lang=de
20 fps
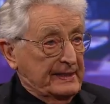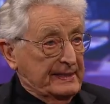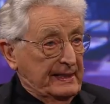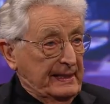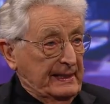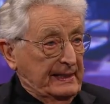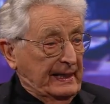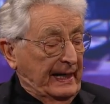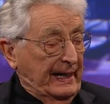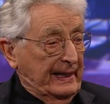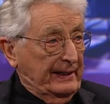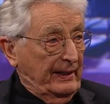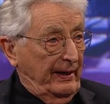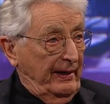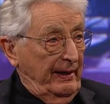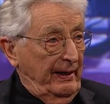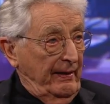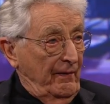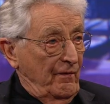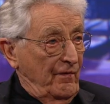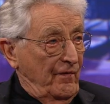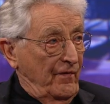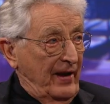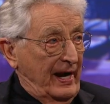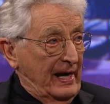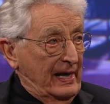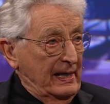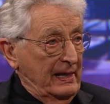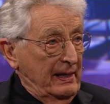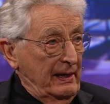wir sind einer
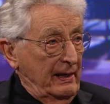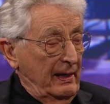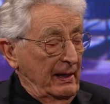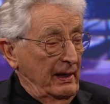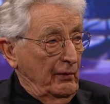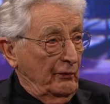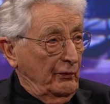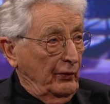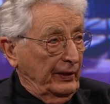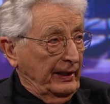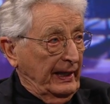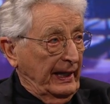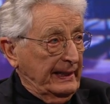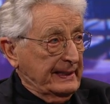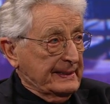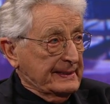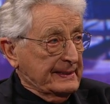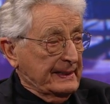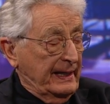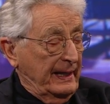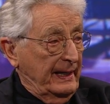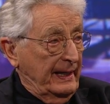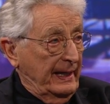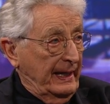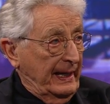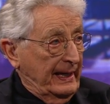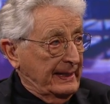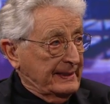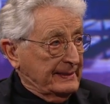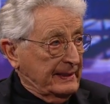Welle von rechts,
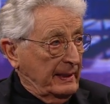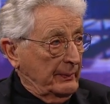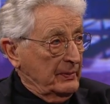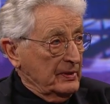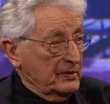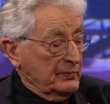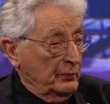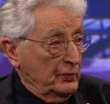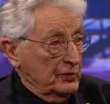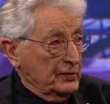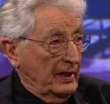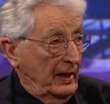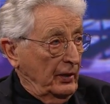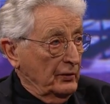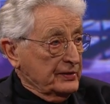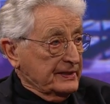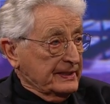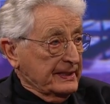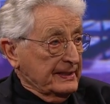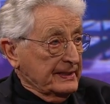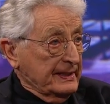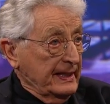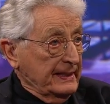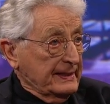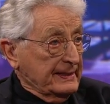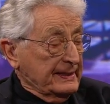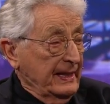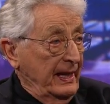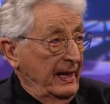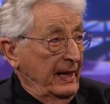Extremismus
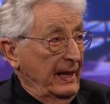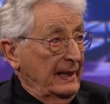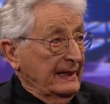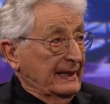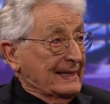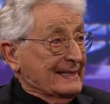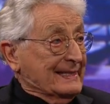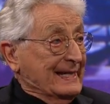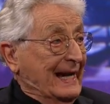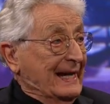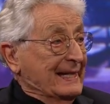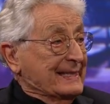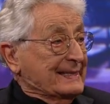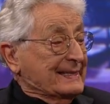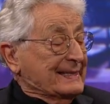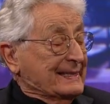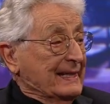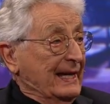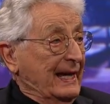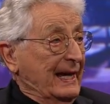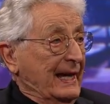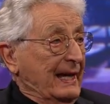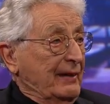ausgesetzt. Das heißt,